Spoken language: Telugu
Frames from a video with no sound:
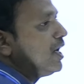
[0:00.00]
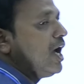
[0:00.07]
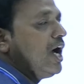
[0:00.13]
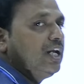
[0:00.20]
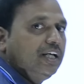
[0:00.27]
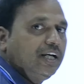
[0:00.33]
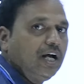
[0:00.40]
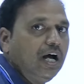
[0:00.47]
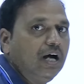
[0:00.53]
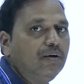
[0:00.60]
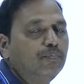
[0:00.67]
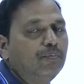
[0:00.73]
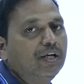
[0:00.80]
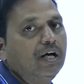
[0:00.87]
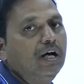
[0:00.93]
ప్రణాళిక
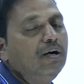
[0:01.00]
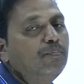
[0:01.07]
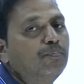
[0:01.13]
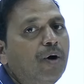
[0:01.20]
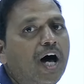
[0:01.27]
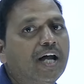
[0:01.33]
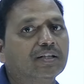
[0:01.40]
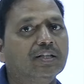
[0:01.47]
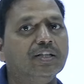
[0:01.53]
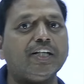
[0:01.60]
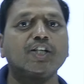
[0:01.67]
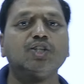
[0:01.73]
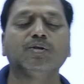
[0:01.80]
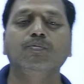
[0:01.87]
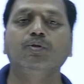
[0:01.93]
మన
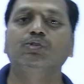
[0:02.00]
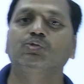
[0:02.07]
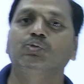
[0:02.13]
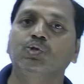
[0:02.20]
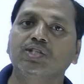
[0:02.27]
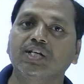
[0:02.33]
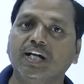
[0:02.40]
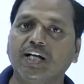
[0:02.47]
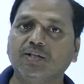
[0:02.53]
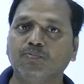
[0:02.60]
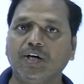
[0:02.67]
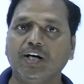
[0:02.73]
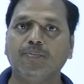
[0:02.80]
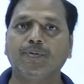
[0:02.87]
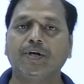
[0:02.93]
భారతదేశంలో
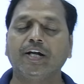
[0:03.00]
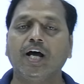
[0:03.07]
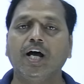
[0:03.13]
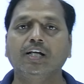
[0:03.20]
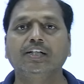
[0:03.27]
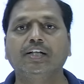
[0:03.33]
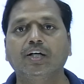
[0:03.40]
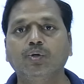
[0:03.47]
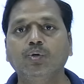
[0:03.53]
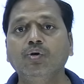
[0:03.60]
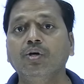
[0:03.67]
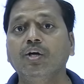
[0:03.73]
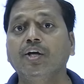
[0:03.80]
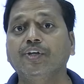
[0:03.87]
సూచనాత్మక ప్రణాళికను